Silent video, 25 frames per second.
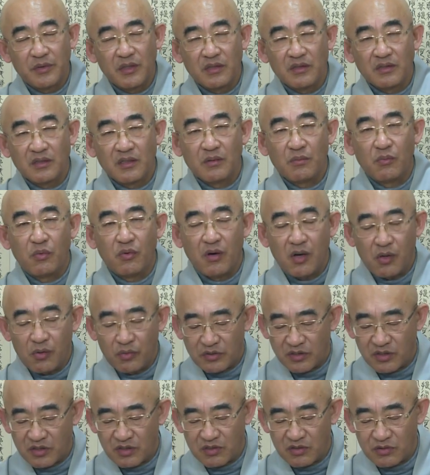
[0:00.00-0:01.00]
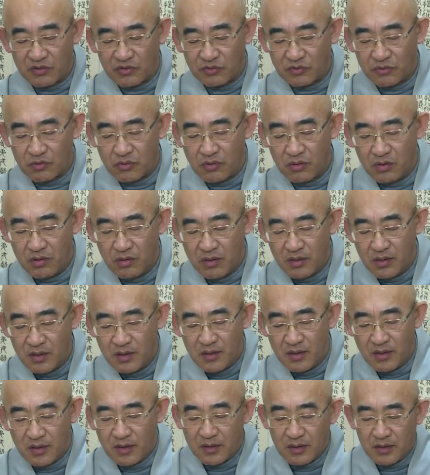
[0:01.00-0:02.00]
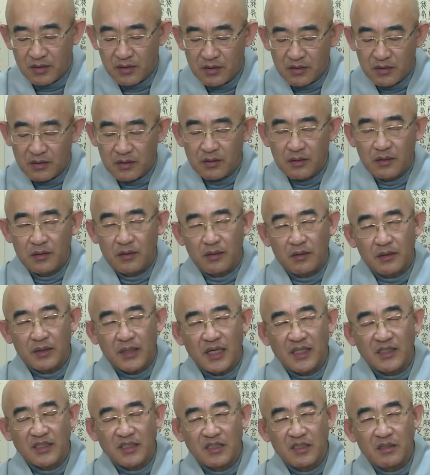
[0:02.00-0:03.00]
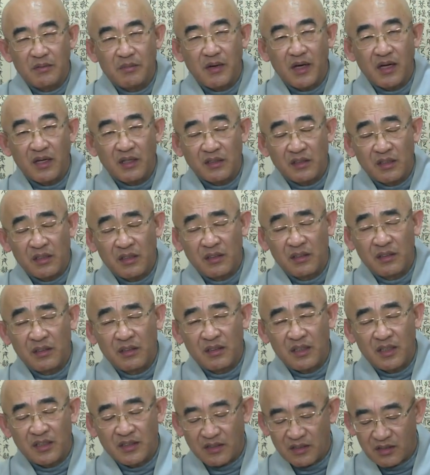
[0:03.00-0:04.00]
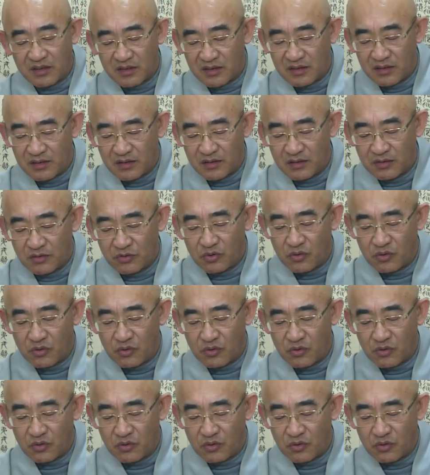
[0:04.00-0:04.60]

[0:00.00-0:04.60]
평생 모아오신 것으로 어, 당신이 마련하셨던 그